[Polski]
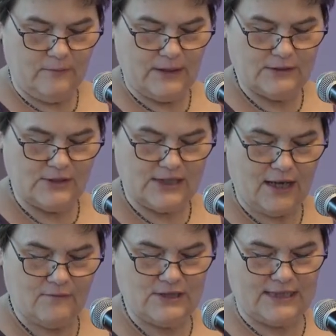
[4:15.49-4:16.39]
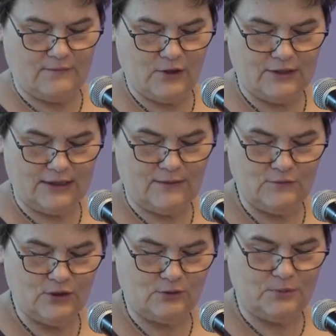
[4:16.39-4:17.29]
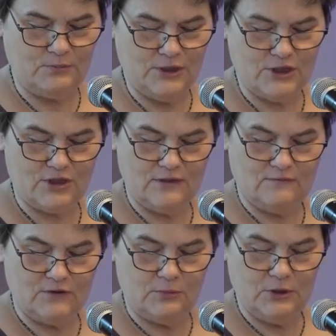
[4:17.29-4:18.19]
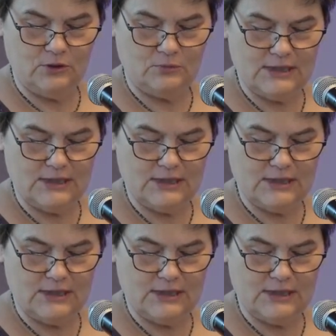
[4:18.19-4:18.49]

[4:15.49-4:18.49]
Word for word: została wystawiona na widok publiczny w dominium